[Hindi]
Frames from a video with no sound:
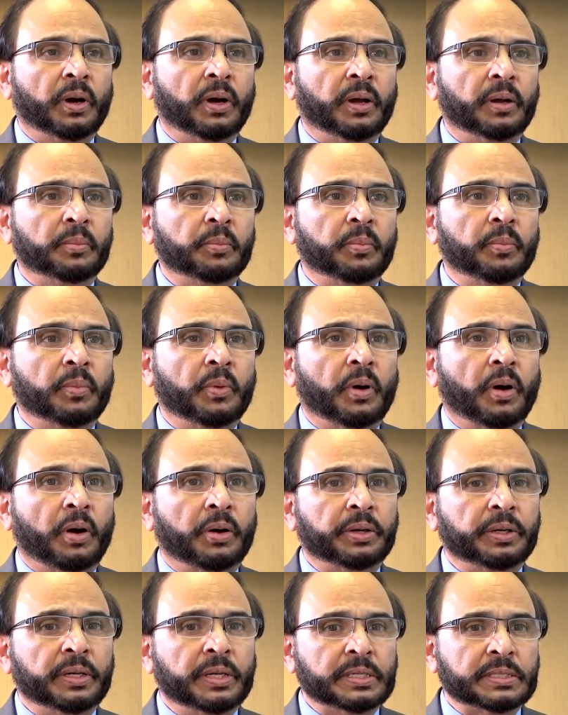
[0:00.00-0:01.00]
अगर
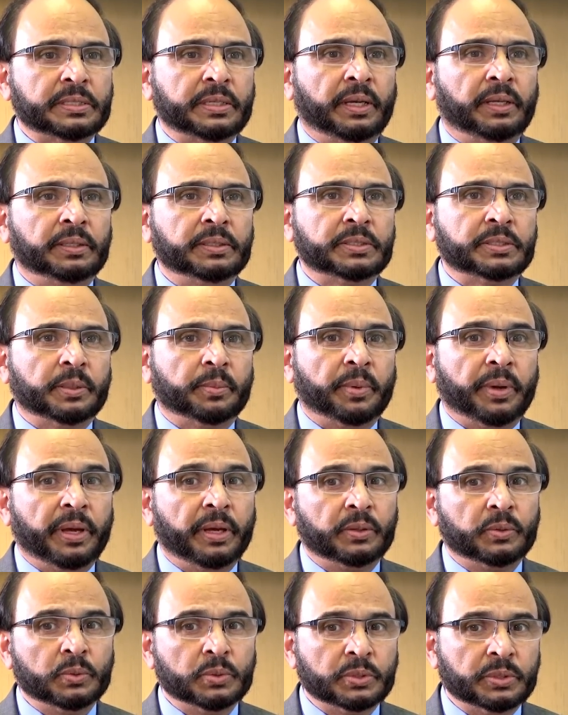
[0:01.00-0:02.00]
और ये सेल्स जब
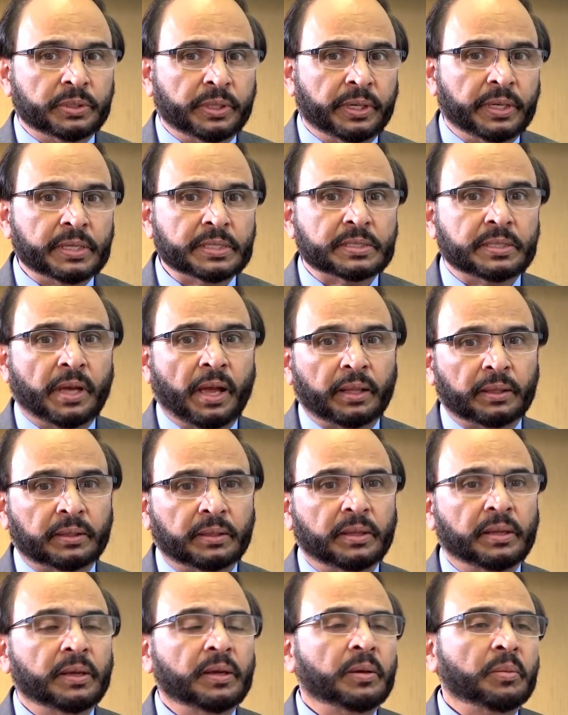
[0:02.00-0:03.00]
एक दूसरे के
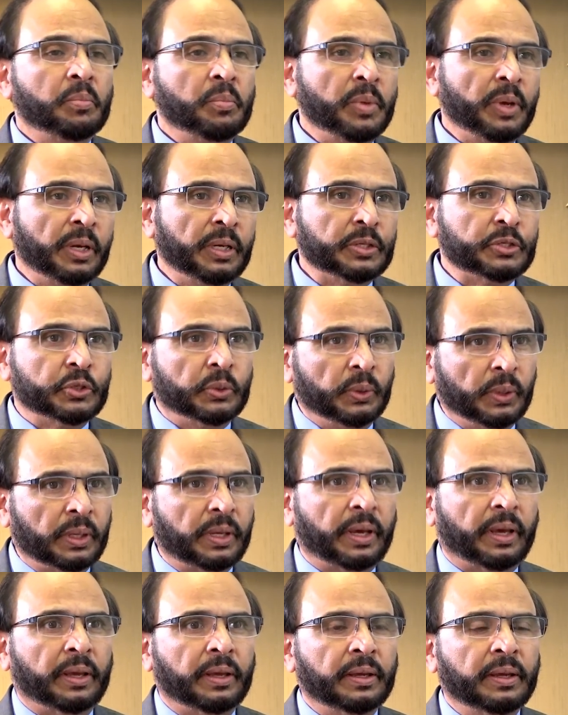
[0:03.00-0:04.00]
साथ मिलजुल
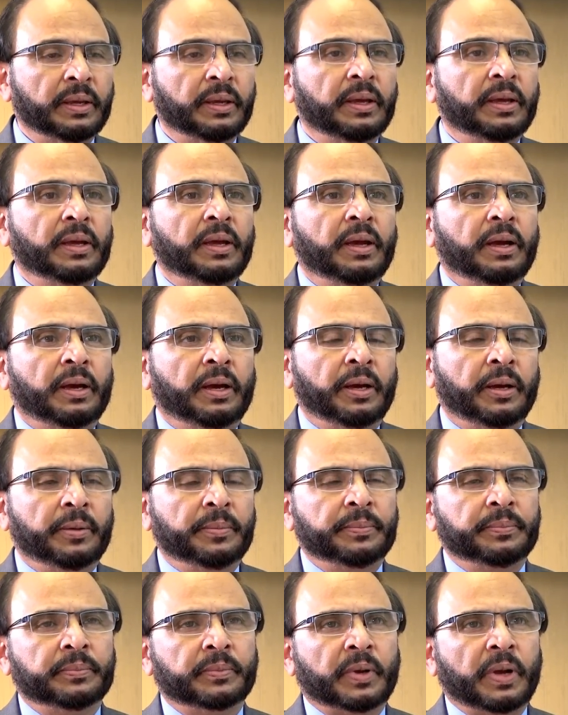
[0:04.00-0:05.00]
के
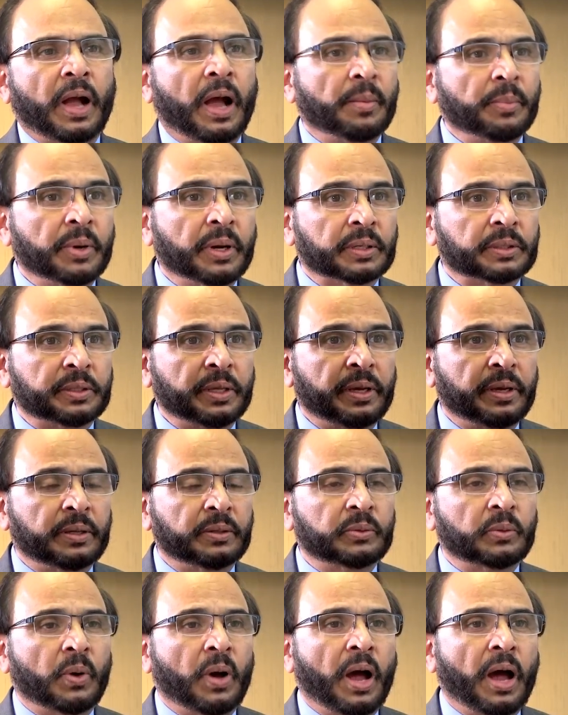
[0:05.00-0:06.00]
um, काम करते
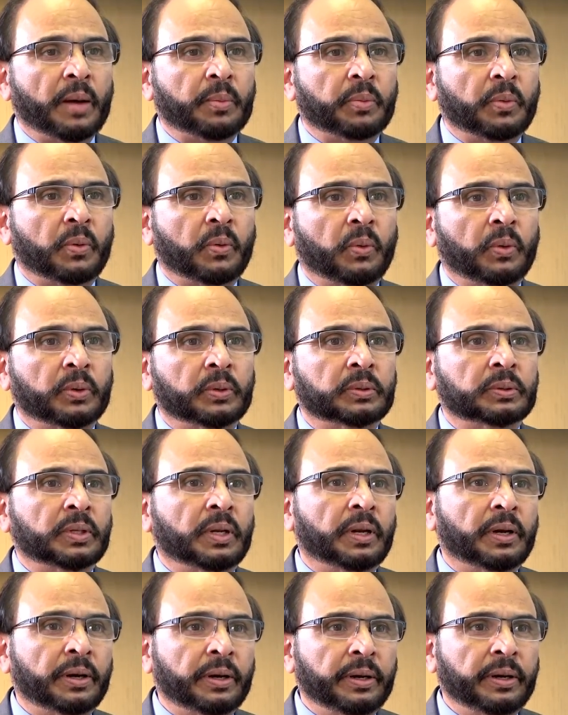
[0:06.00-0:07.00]
हैं तो आपको
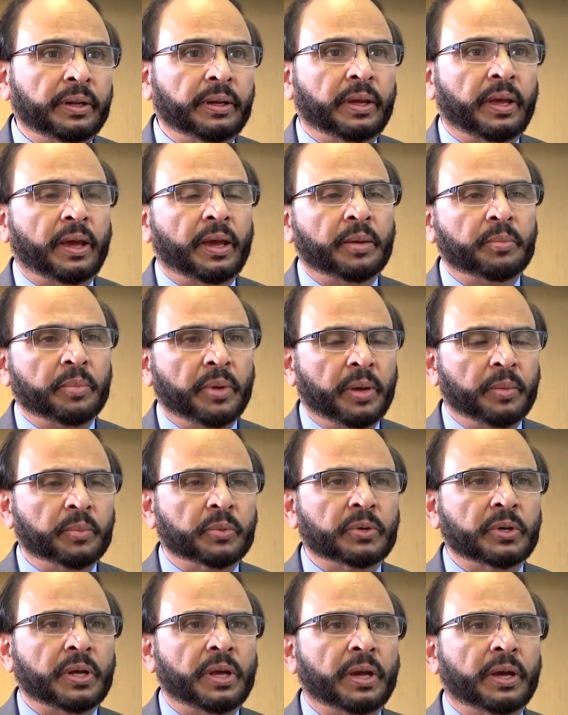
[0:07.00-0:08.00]
लर्निंग uh, है
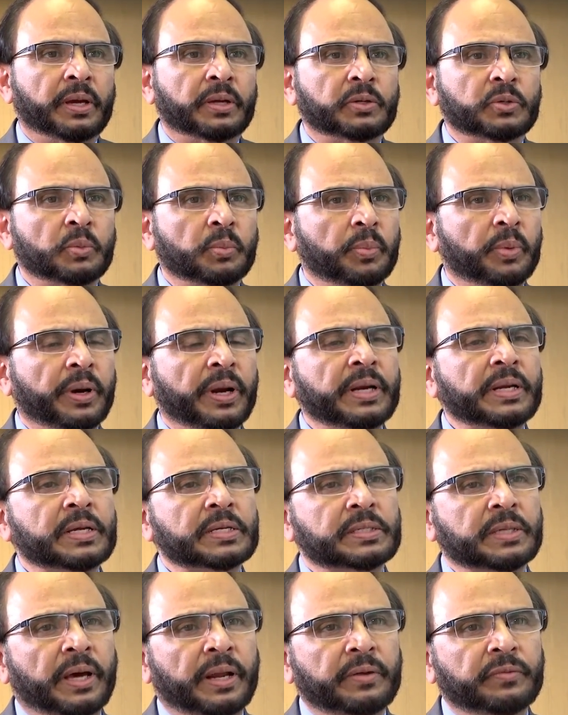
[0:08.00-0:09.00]
मेमोरी है जो ब्रेन
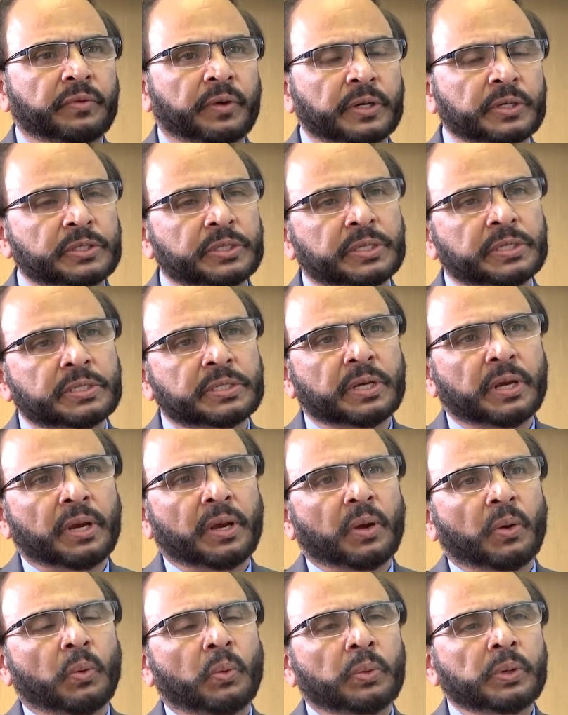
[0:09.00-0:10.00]
के सारे फंक्शंस
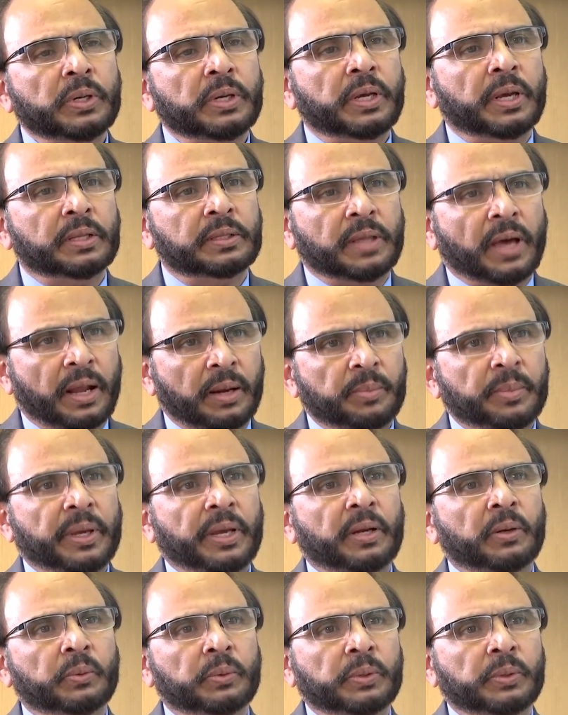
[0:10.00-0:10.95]
उनके तालमेल